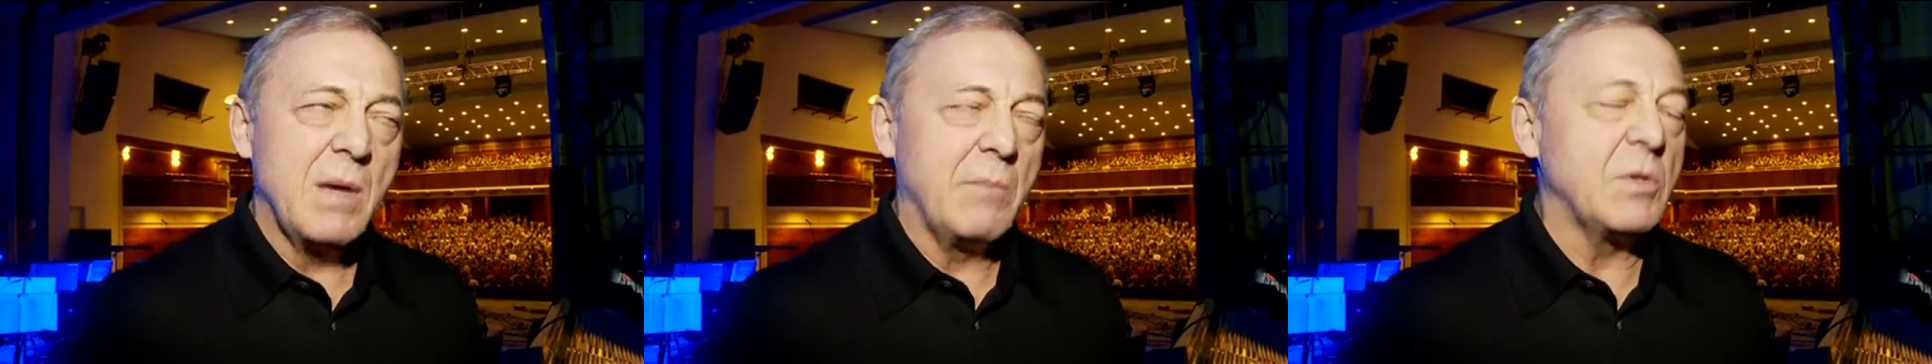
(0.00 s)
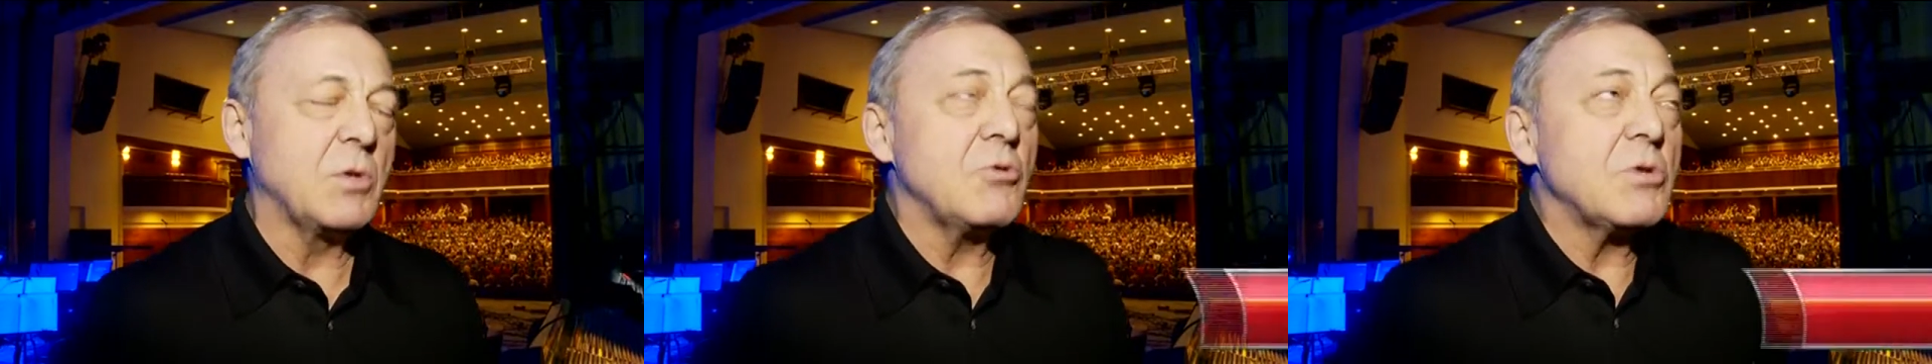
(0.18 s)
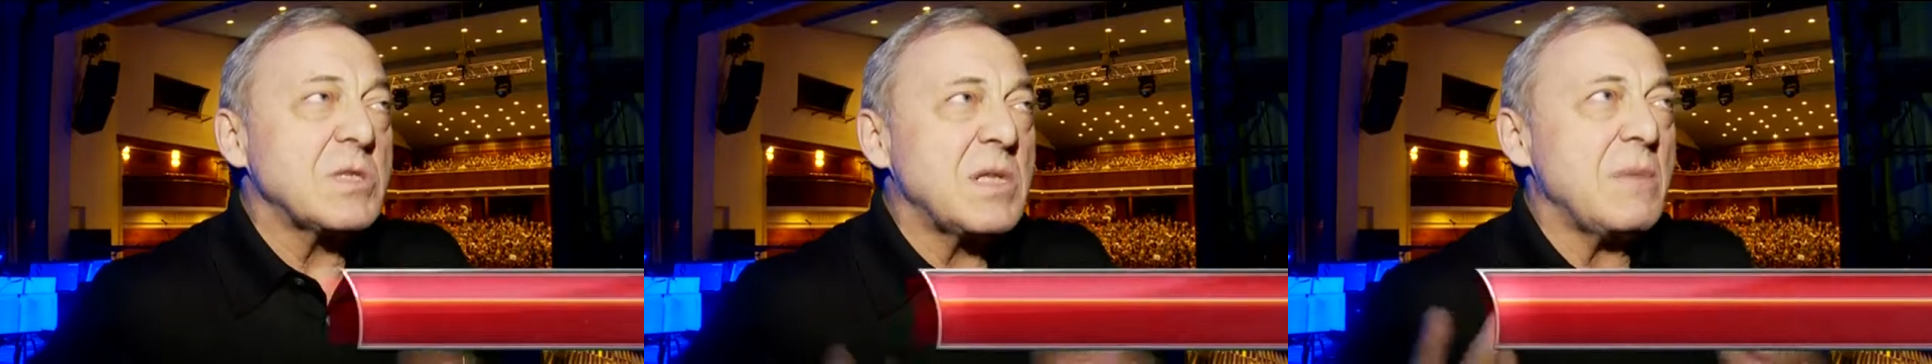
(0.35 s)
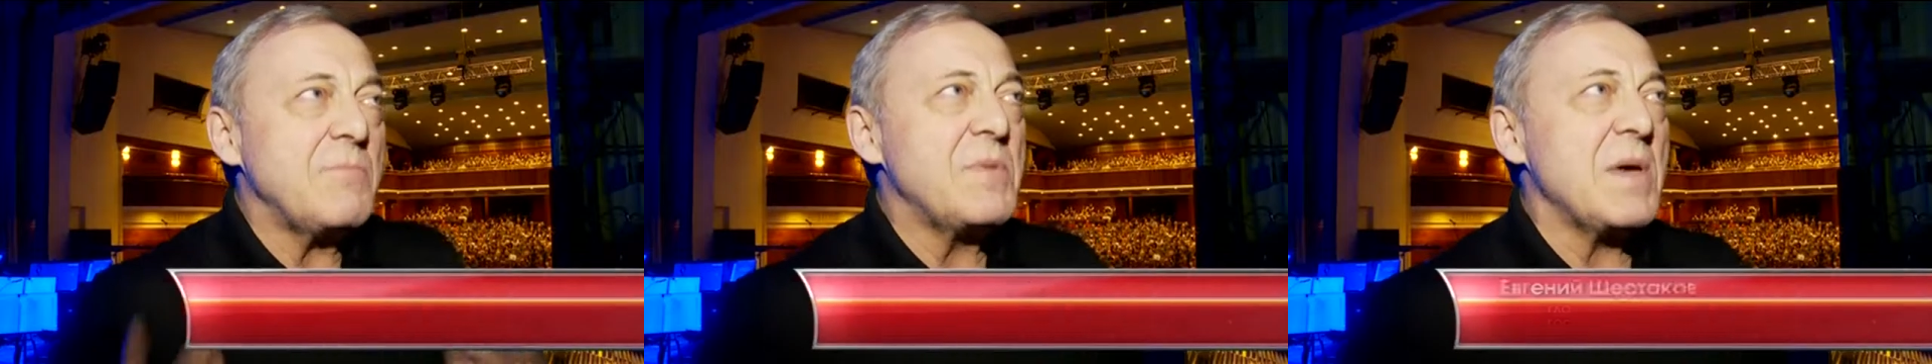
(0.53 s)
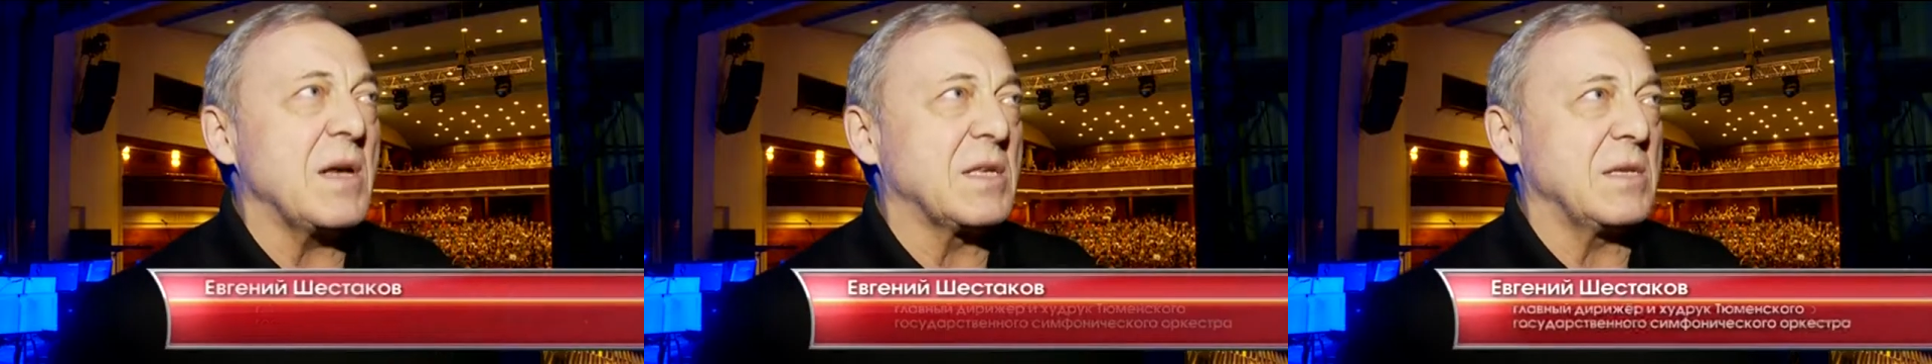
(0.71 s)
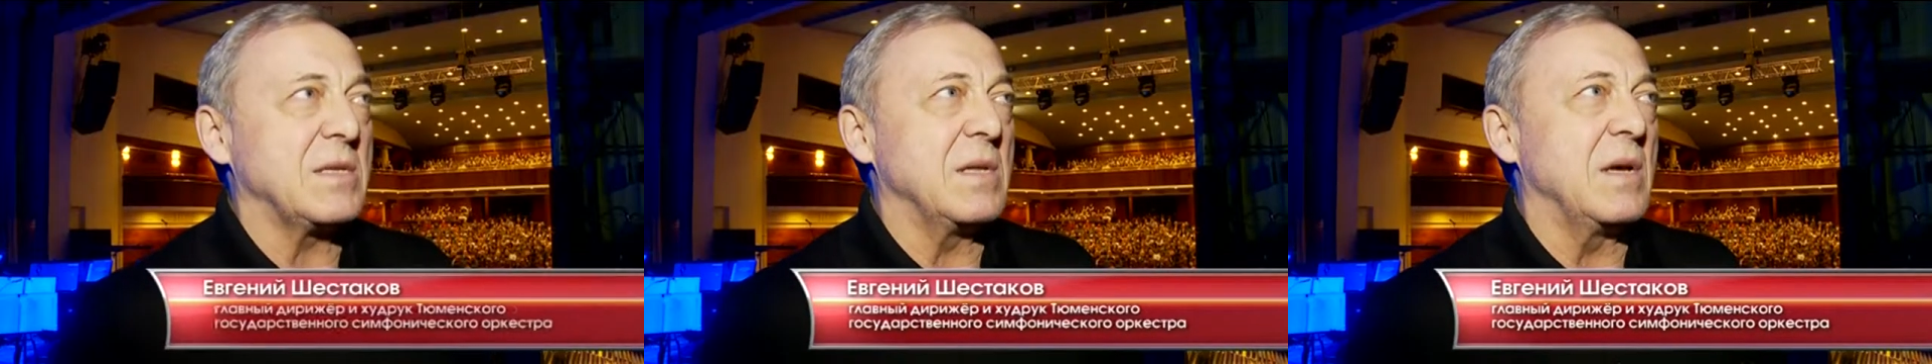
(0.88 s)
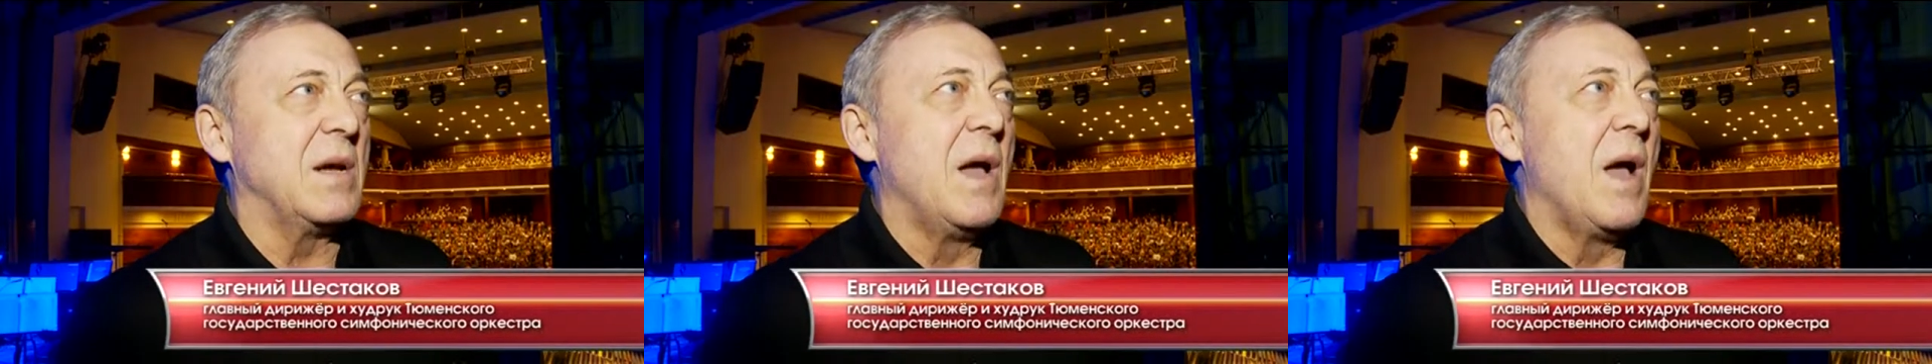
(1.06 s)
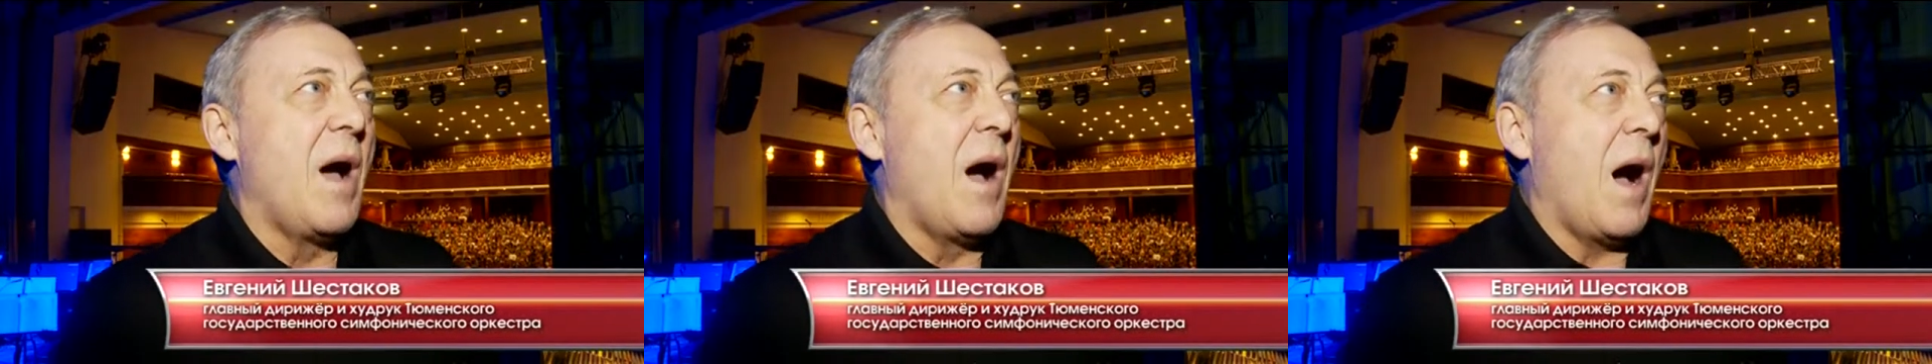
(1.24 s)
не то что обязаны,
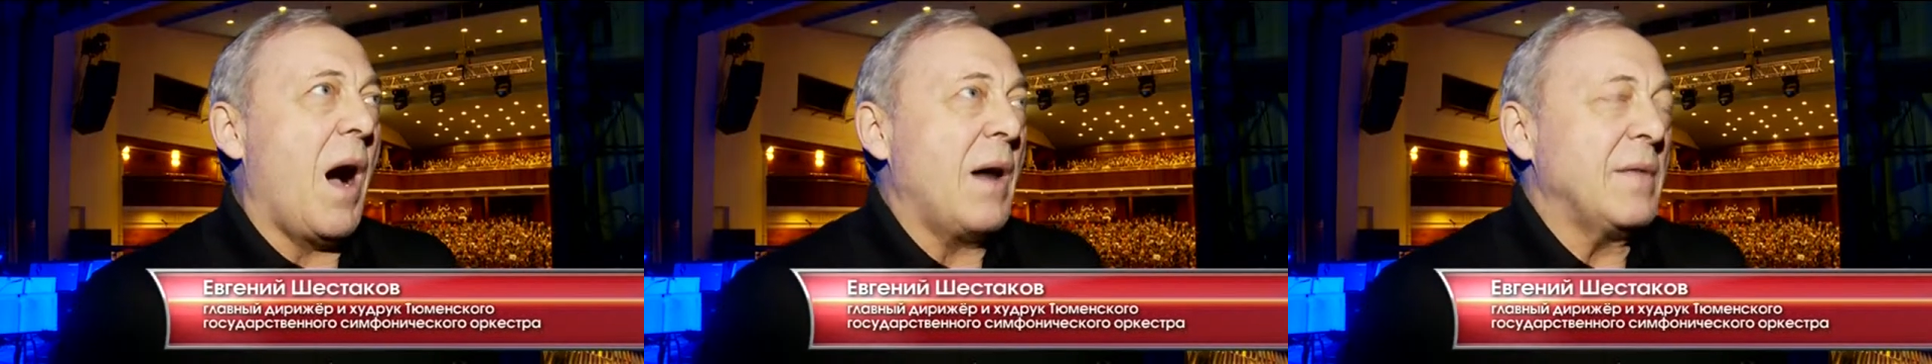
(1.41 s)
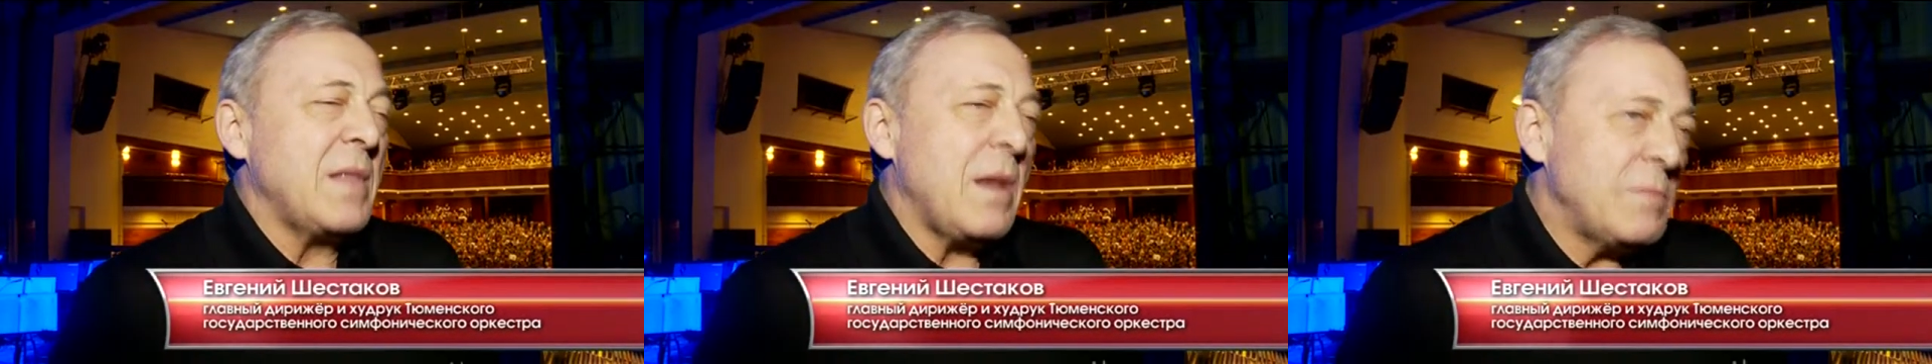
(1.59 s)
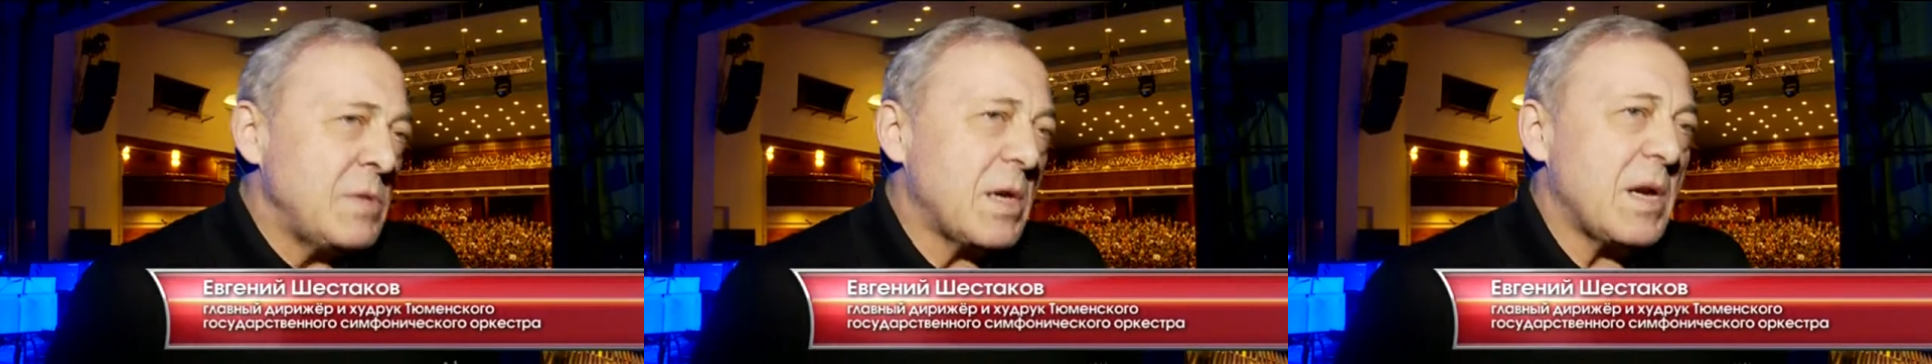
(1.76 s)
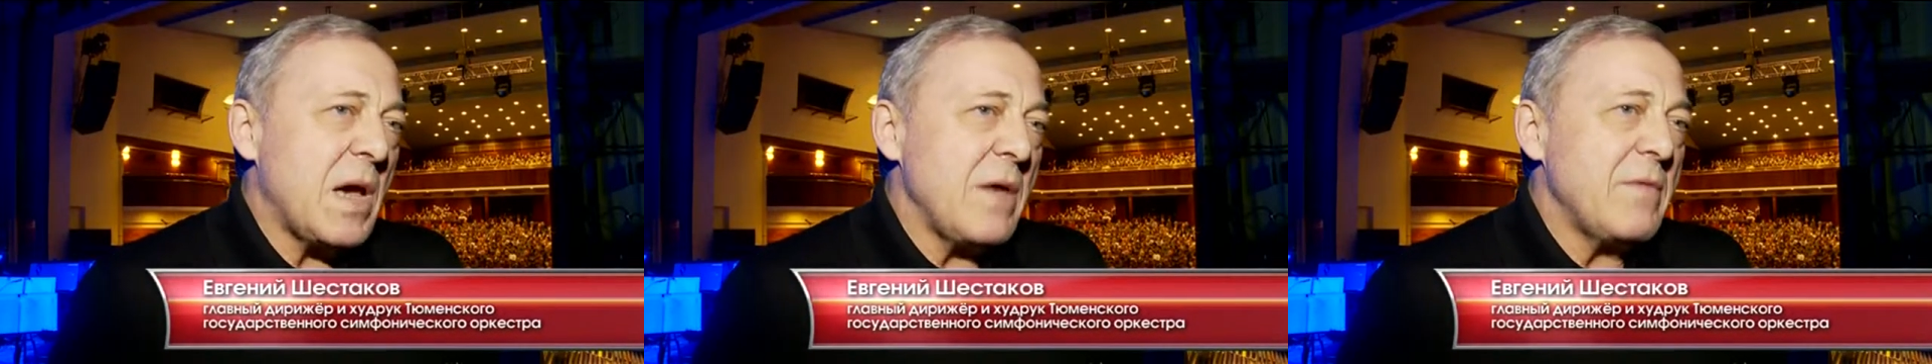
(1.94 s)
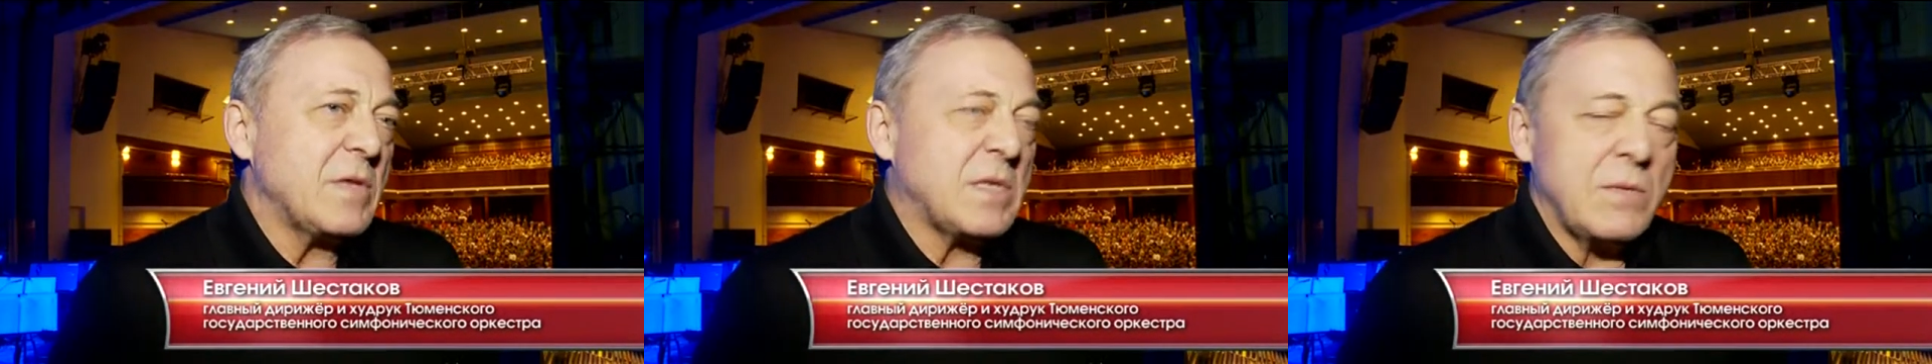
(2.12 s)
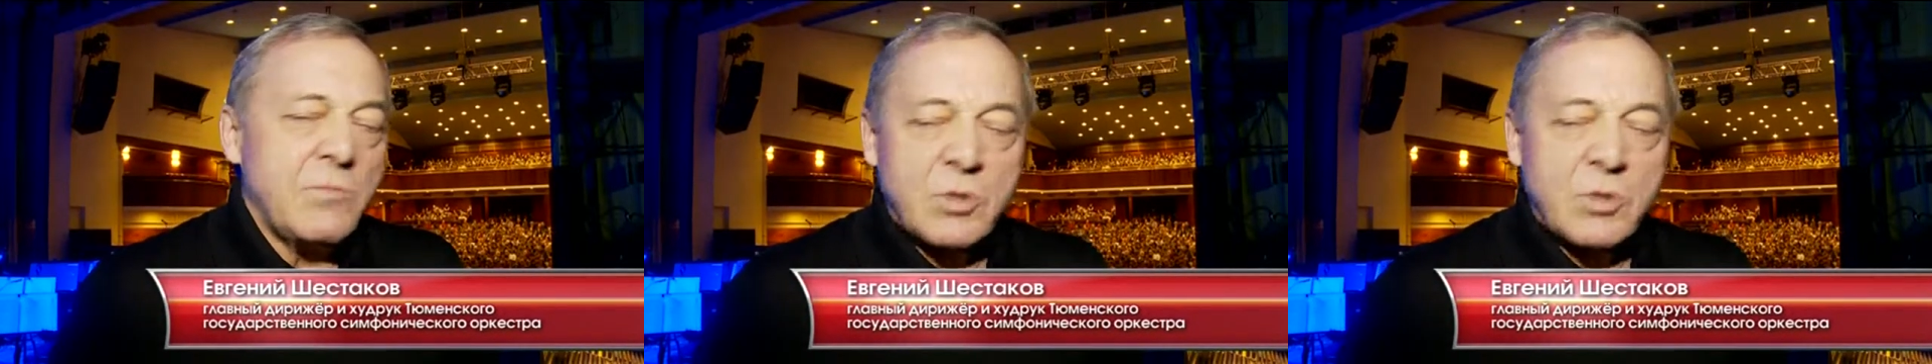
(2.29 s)
а нам нравится.